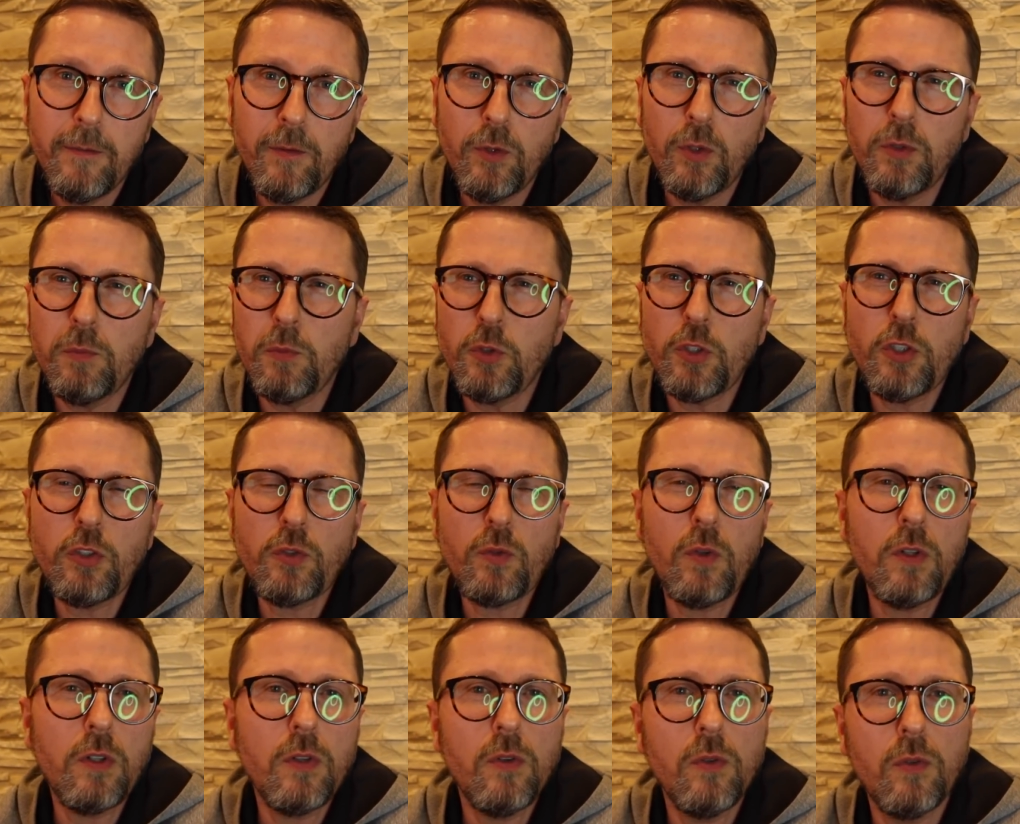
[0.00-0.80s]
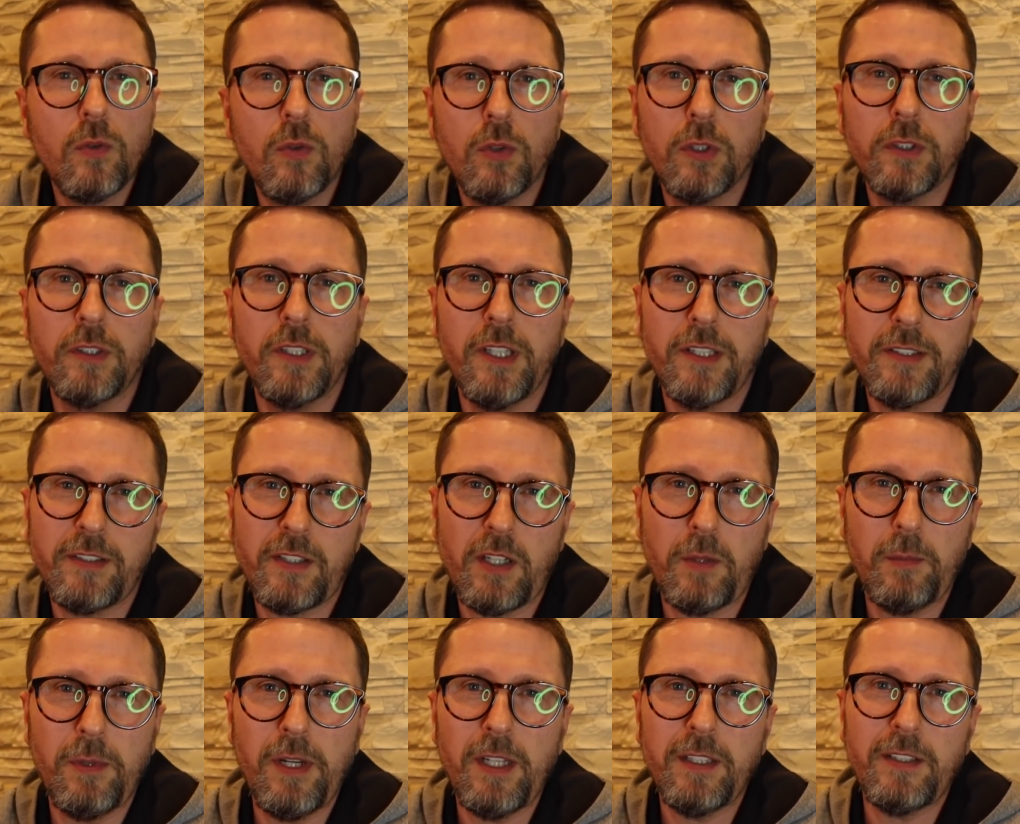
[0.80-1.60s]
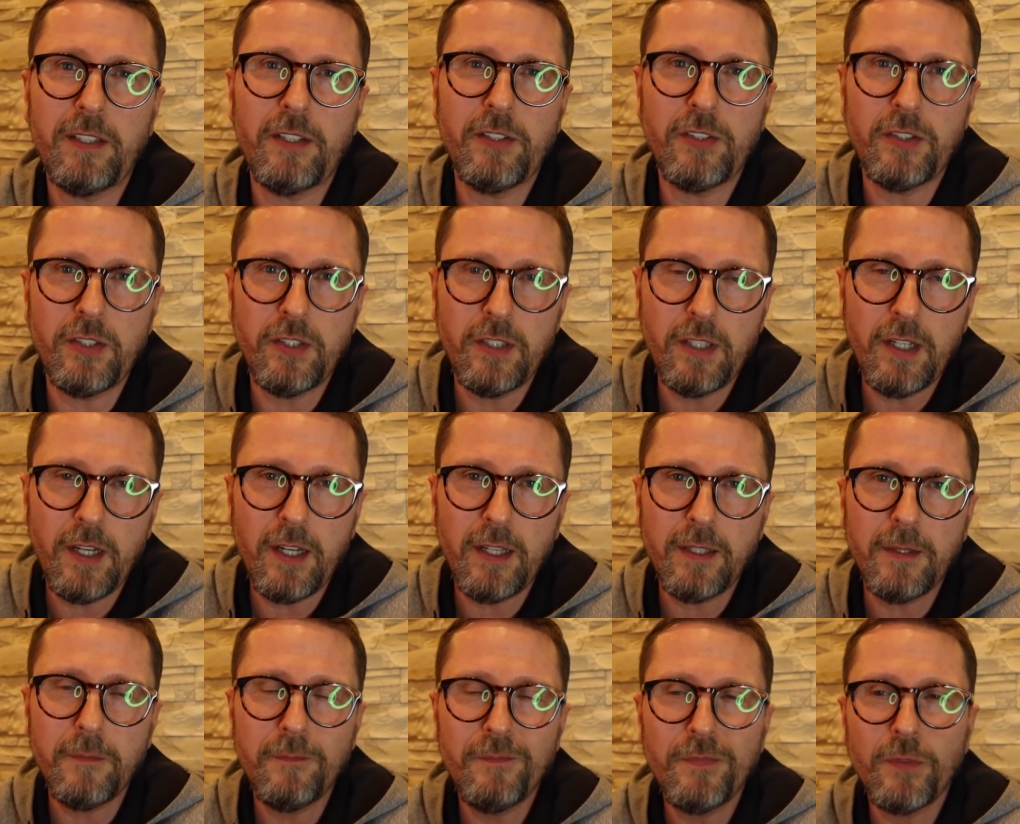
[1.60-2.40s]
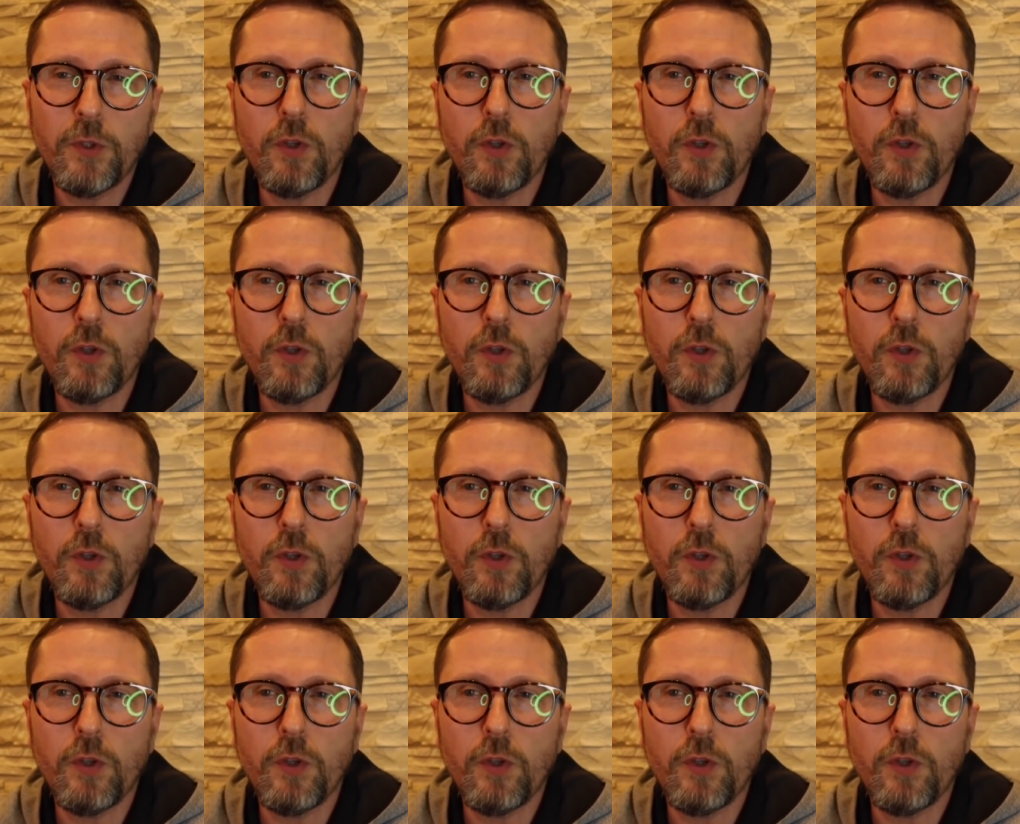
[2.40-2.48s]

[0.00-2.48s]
Он может сколько угодно оскорблять россиян,